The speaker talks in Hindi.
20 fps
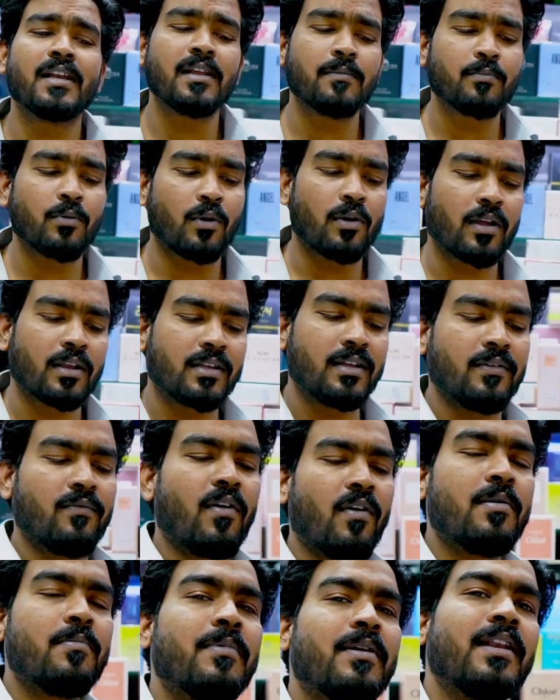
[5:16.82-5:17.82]
सेलिंग प्रोडक्ट है
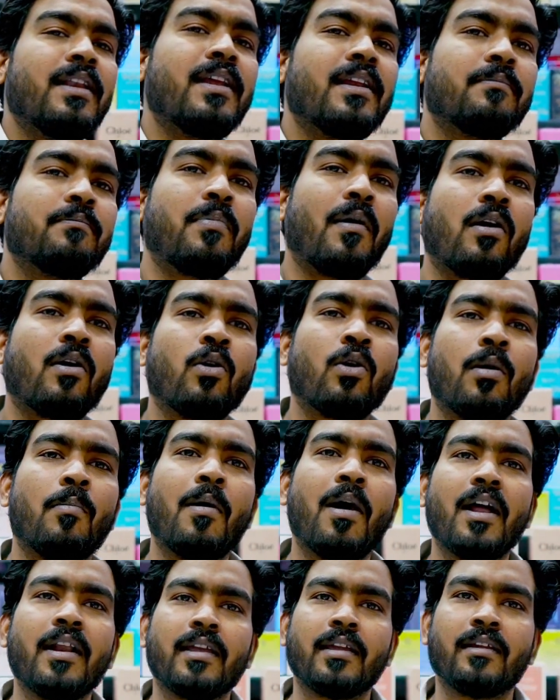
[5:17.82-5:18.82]
वन मिलियन
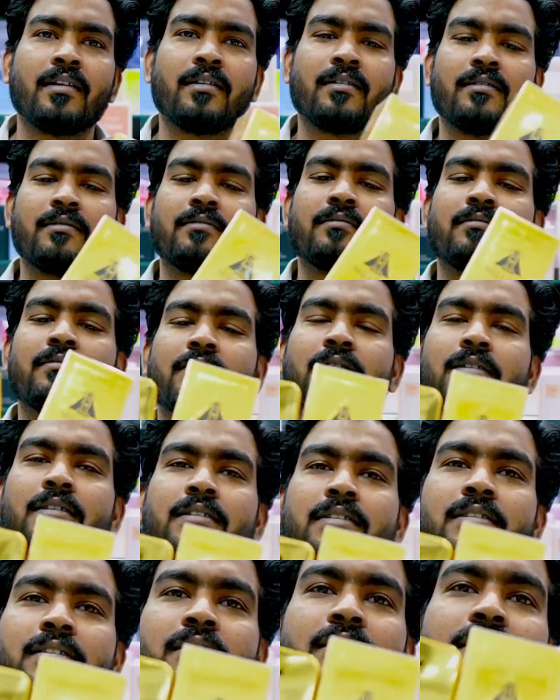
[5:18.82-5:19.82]
ये